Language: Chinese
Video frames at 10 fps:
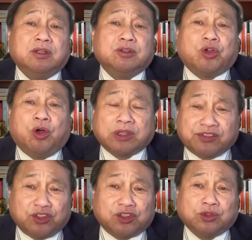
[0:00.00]
最后他
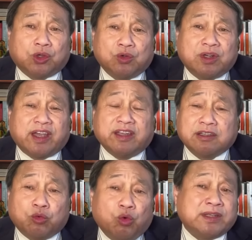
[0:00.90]
死之后都是给这
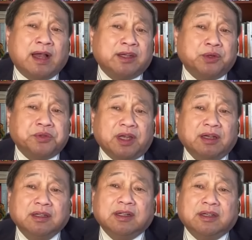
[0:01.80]
个国家留下
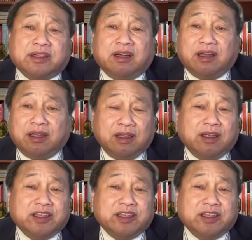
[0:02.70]
了这个